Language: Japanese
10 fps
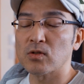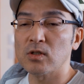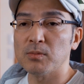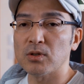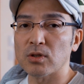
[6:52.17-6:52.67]
の
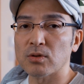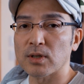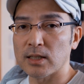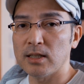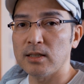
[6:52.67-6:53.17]
ズームっていうの
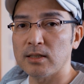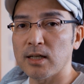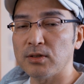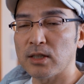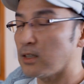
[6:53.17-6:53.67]
がね比
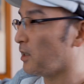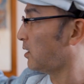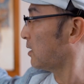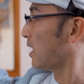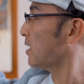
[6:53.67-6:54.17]
較
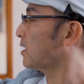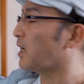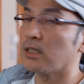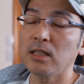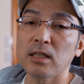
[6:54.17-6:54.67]
的安
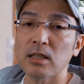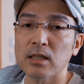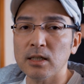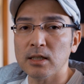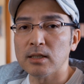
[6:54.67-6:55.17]
価に、
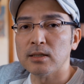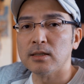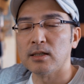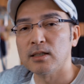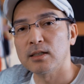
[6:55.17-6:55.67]

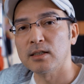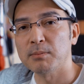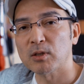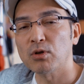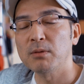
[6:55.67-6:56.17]

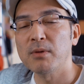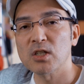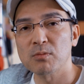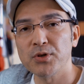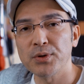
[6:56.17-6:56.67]
えーまあ、取り
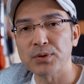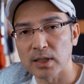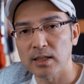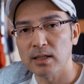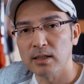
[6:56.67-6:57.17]
回しもよ
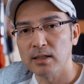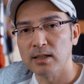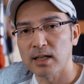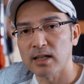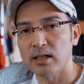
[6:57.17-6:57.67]
くね
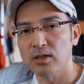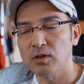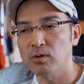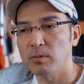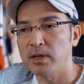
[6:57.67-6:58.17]
はい、非
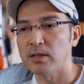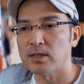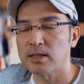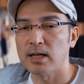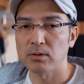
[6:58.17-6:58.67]
常にこう便利
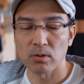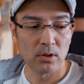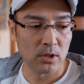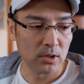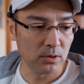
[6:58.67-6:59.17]
に使える
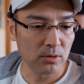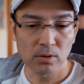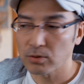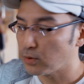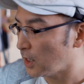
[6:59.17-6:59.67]
とい
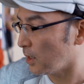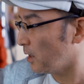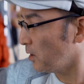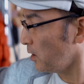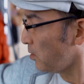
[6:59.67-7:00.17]
うこと
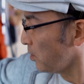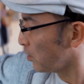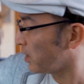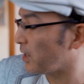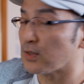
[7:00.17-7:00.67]
で、2
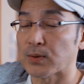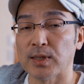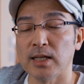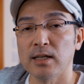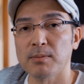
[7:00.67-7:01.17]
本のレンズ
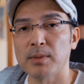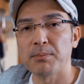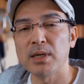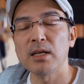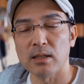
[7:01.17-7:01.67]
をね、
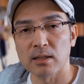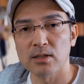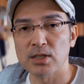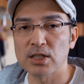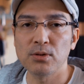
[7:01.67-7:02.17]
あ、メイン、
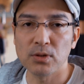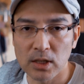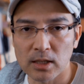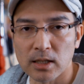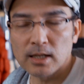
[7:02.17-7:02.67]
軸
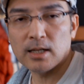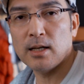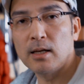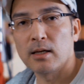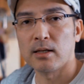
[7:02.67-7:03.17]
に、
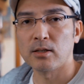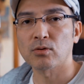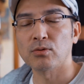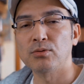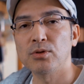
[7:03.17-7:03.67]
えー、
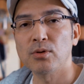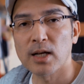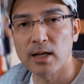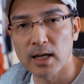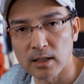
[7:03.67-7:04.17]
ちょっと運用
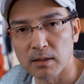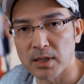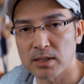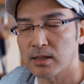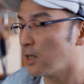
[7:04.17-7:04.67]
を考えてい
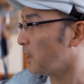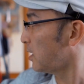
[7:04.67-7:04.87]
ます。